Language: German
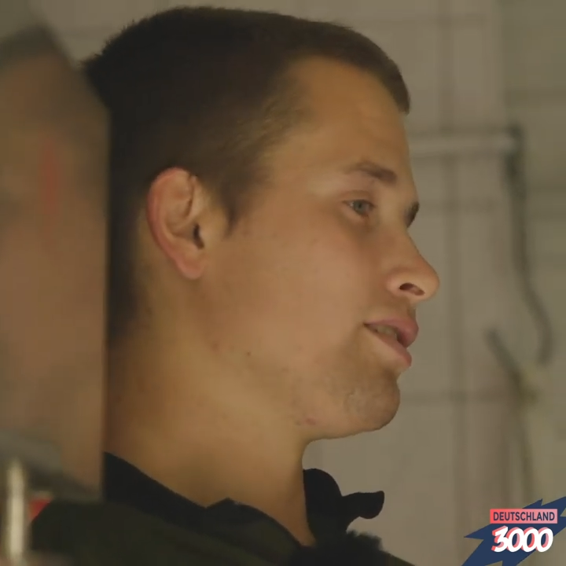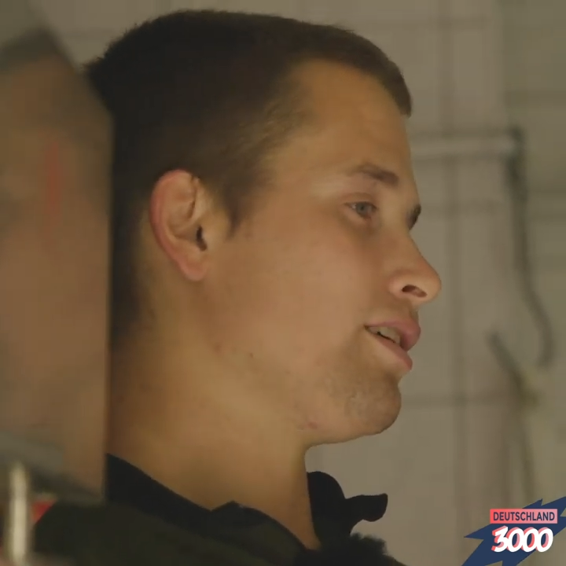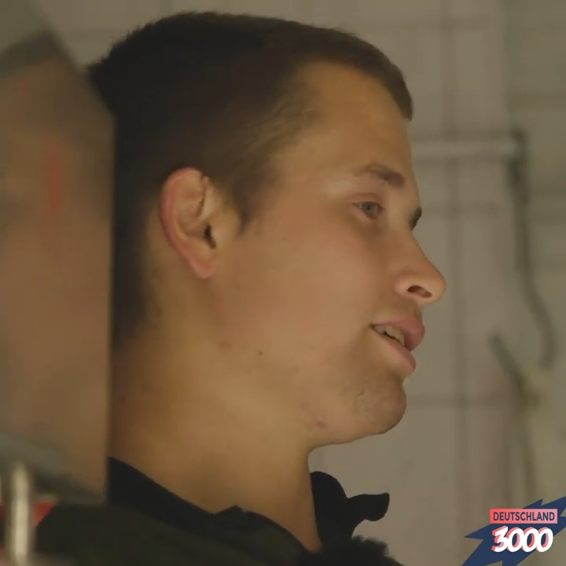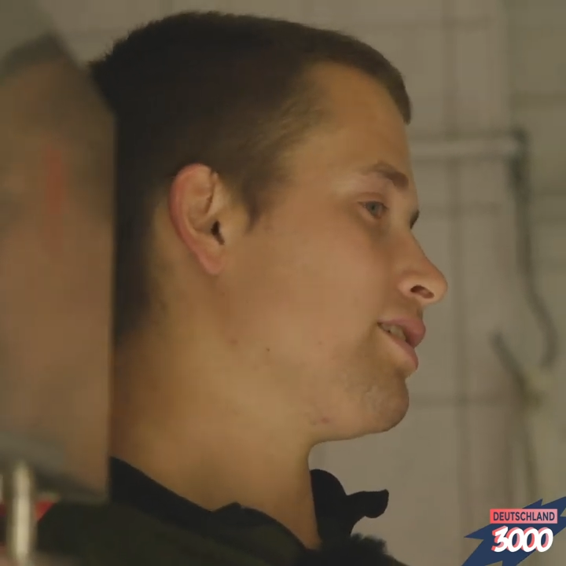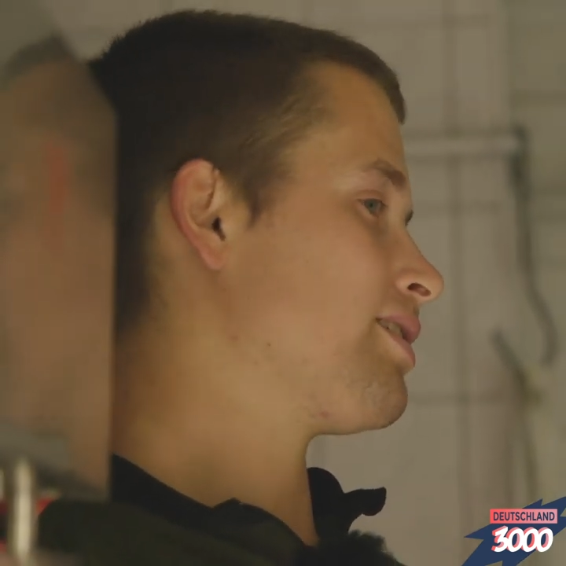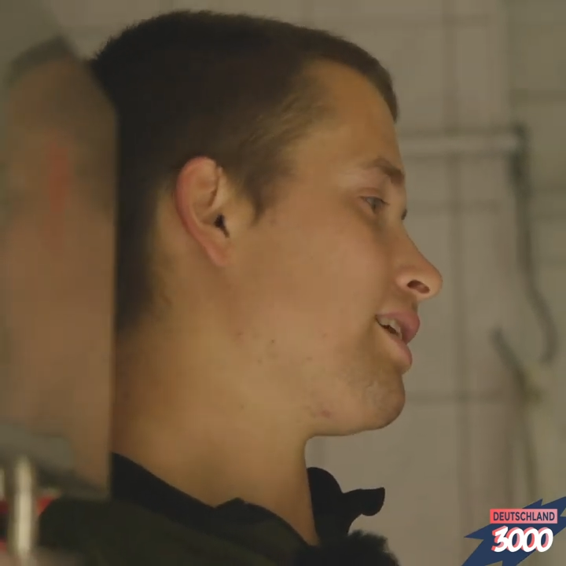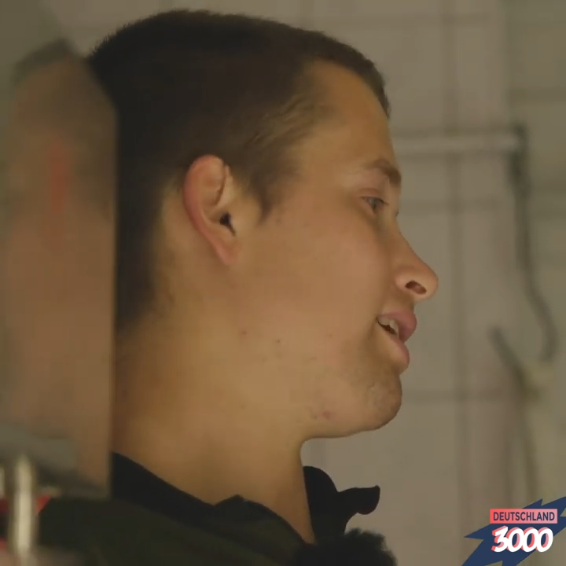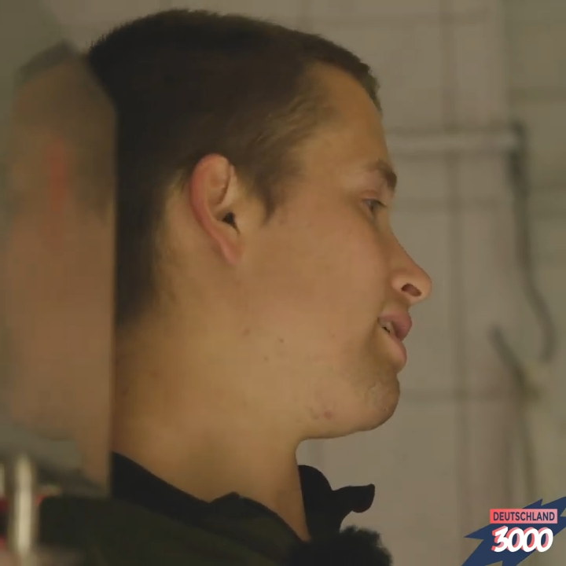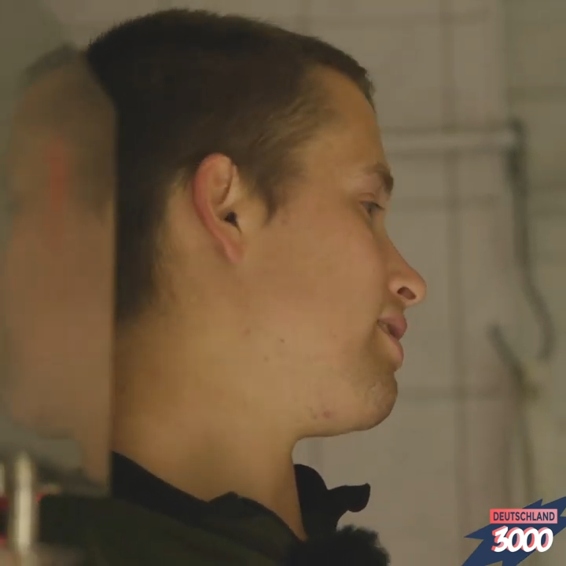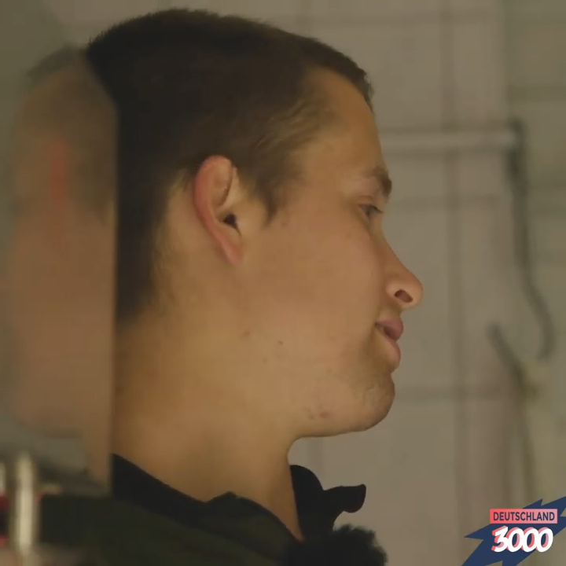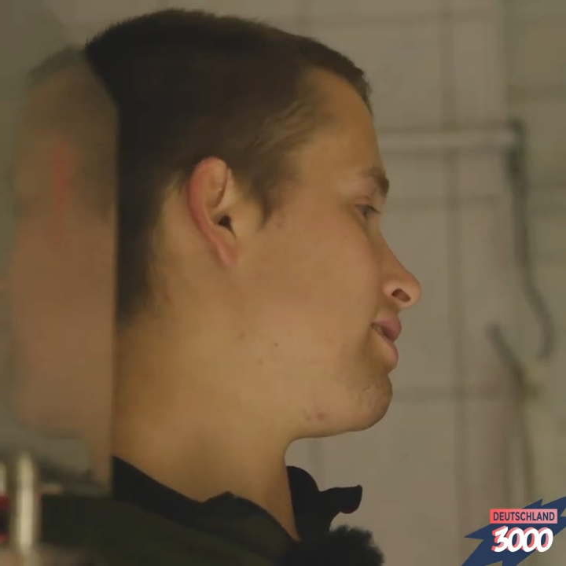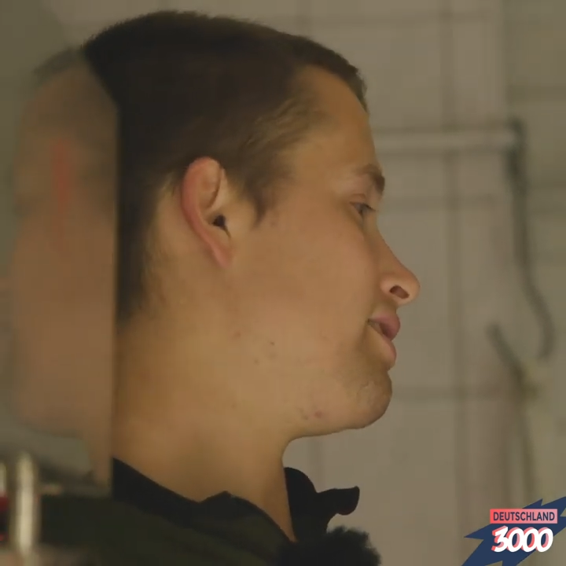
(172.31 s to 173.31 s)
jedes
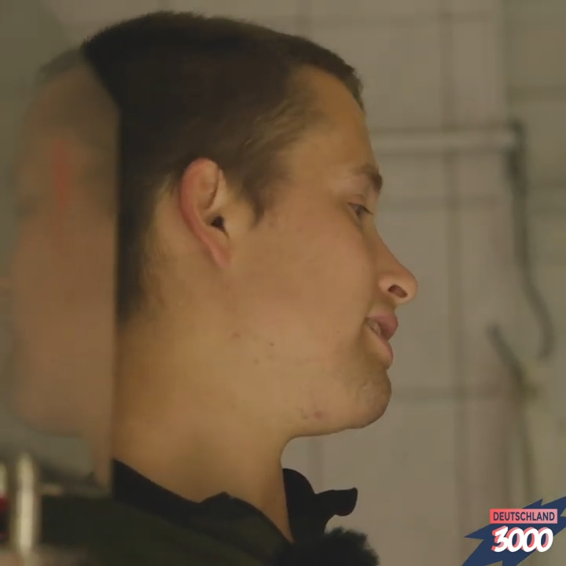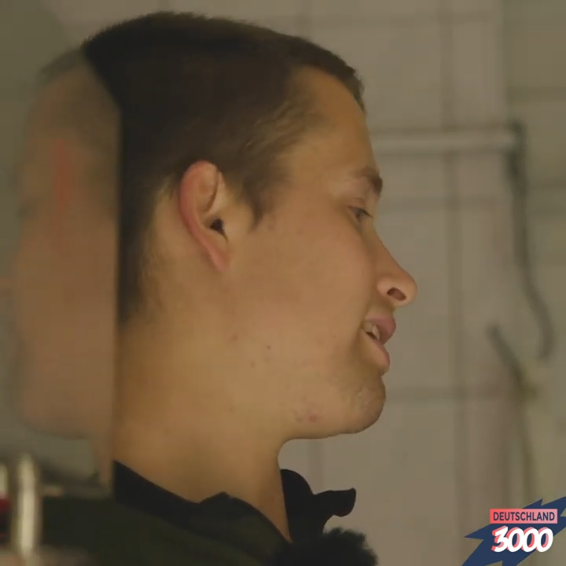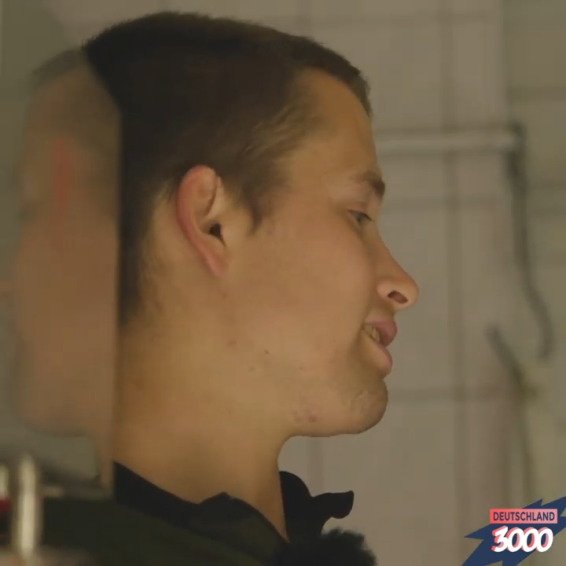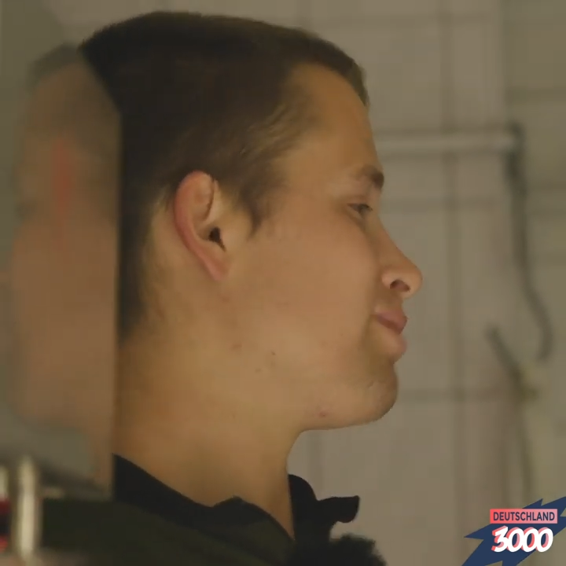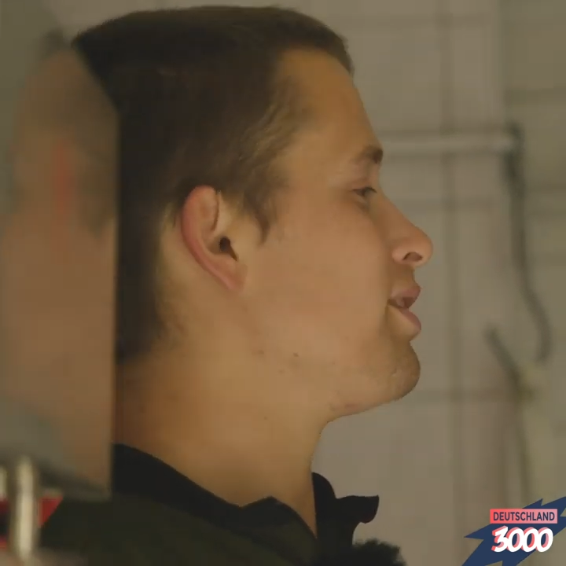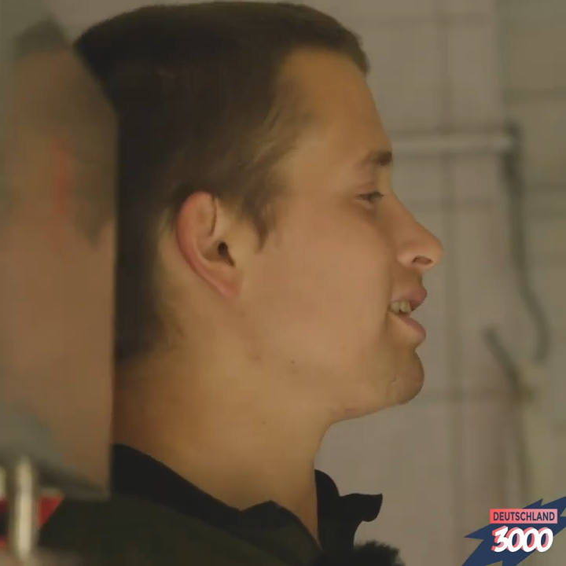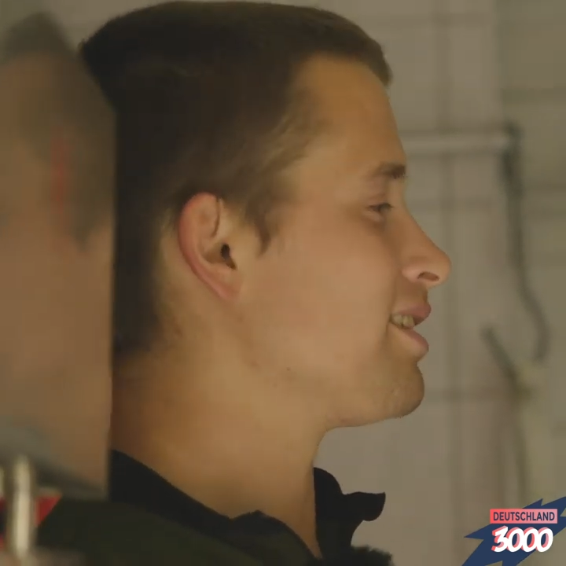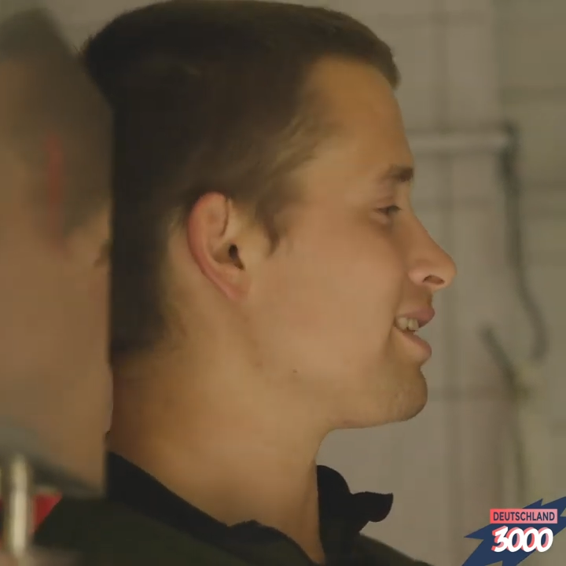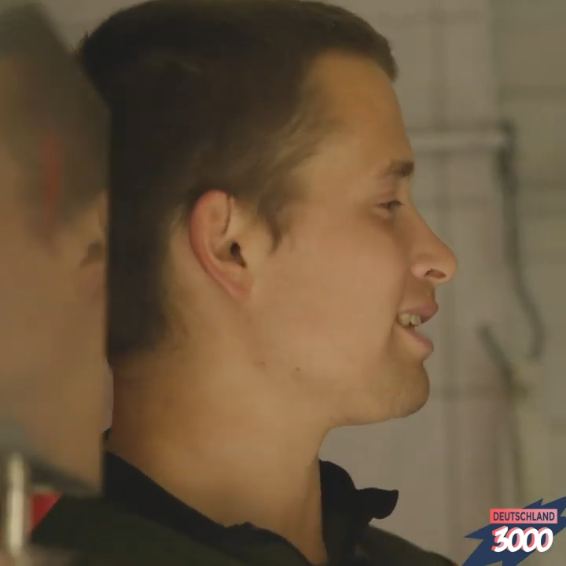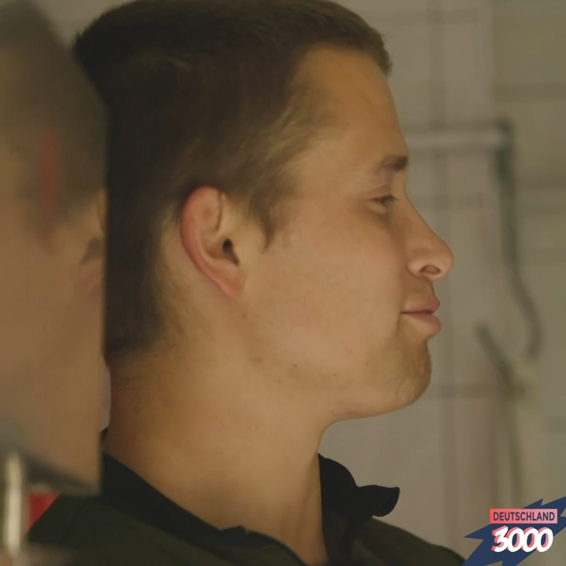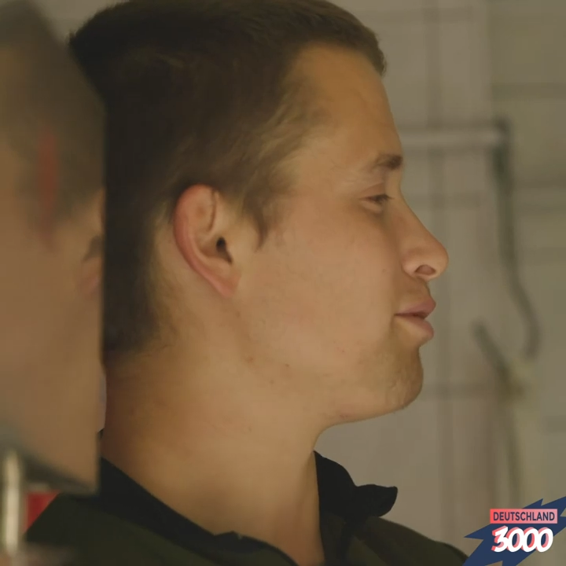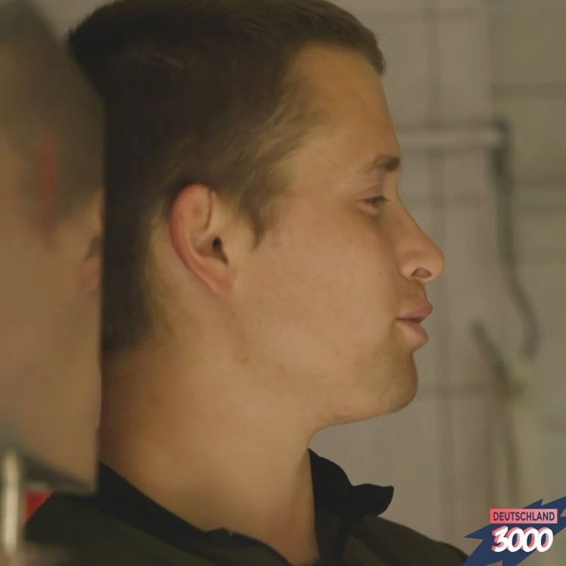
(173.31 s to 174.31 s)
Jahr äh, die ganzen Mädels,
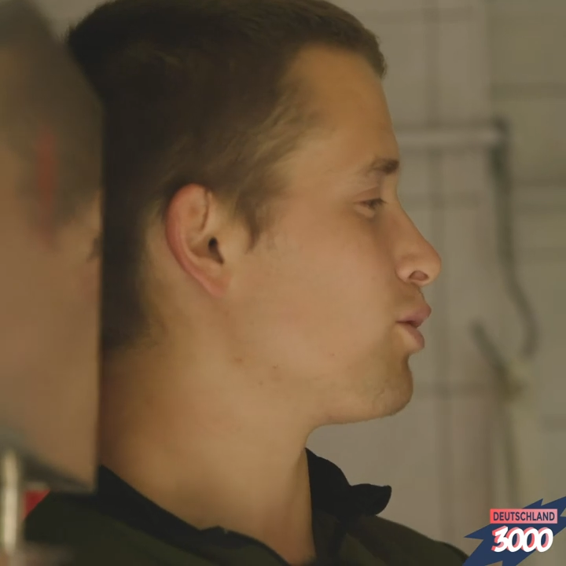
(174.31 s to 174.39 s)
sag ich mal,